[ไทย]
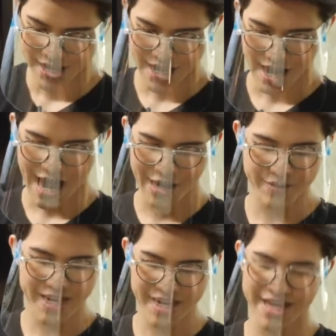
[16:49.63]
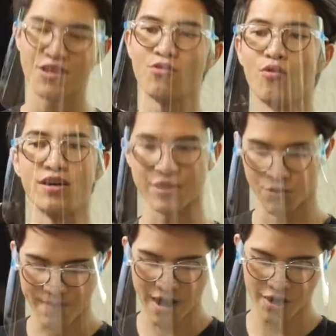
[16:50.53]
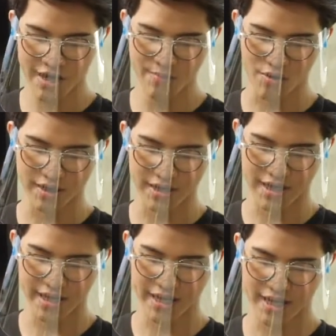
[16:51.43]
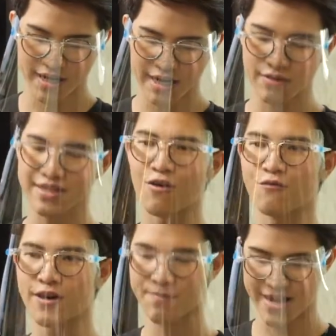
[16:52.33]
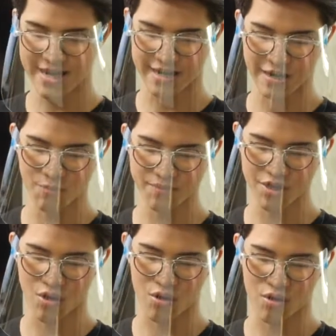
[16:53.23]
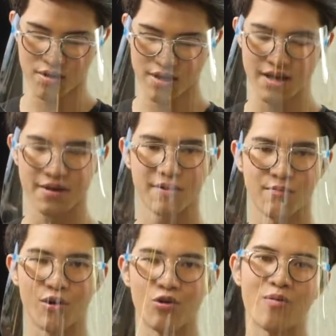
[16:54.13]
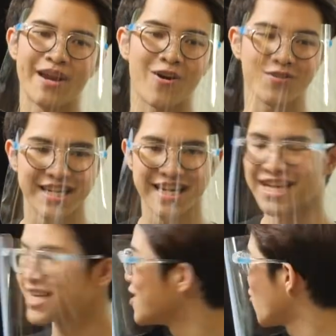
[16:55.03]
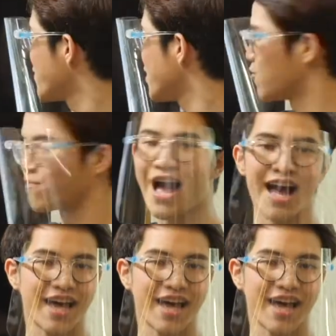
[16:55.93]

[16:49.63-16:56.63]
อย่างไฮโดรเจนอย่างเงี้ยอยู่หมู่หนึ่งถูกปะก็คือบวกหนึ่งเลยแล้วซัลเฟอร์เป็นลบสองผลรวมเรียกออกซิเดชันคือลบหนึ่งถูกปะ